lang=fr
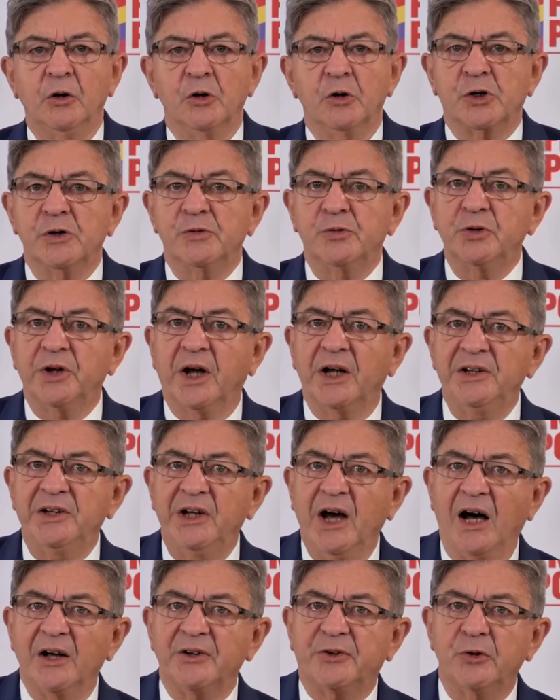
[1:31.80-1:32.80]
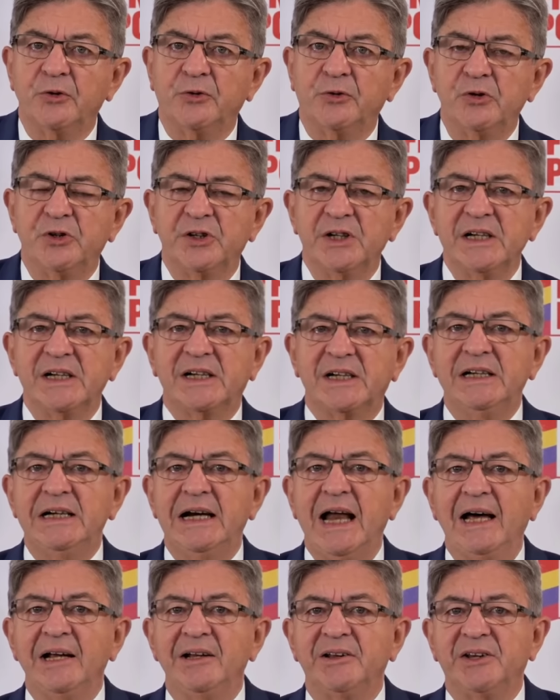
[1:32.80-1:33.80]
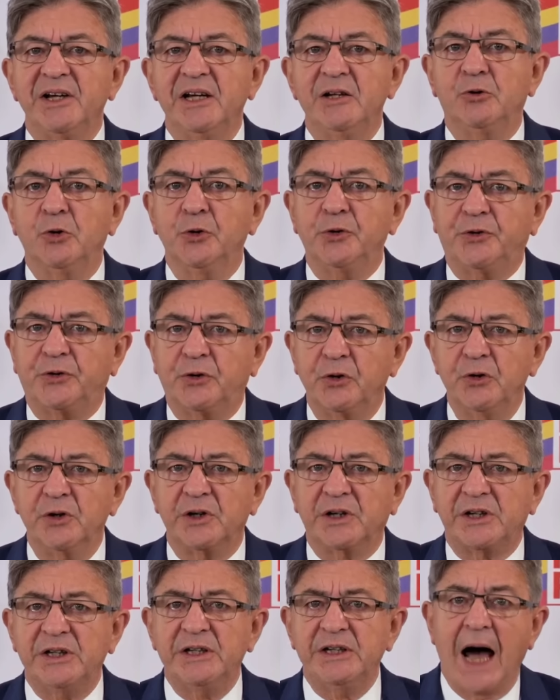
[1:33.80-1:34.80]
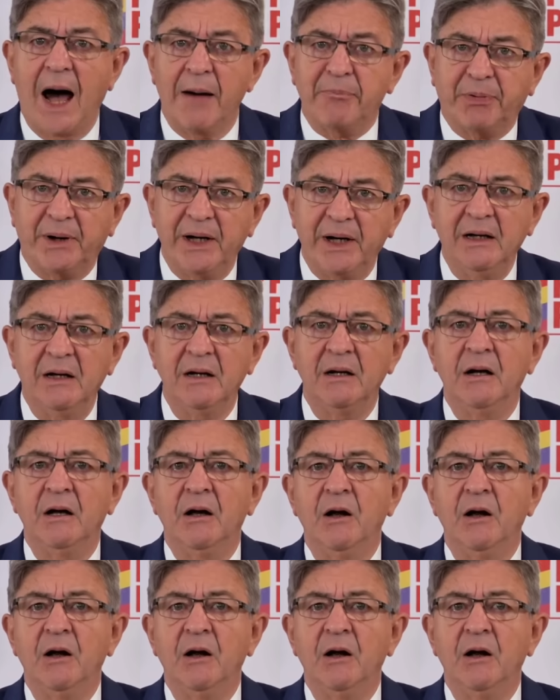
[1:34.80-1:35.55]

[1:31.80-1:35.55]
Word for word: Je voudrais dire à ce sujet qu'il a été de ceux qui, après